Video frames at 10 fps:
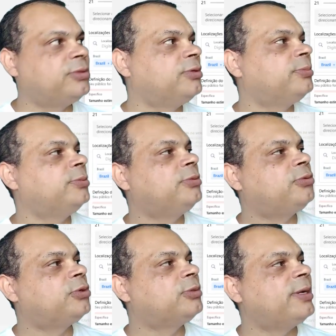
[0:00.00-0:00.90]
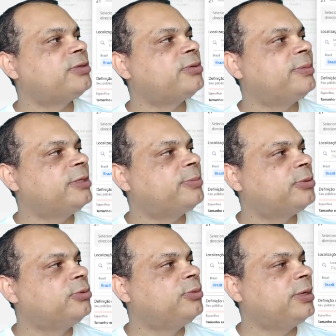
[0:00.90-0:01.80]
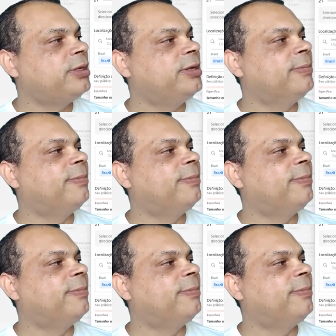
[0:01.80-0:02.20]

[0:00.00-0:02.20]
então o cosmético é mais produto aqui,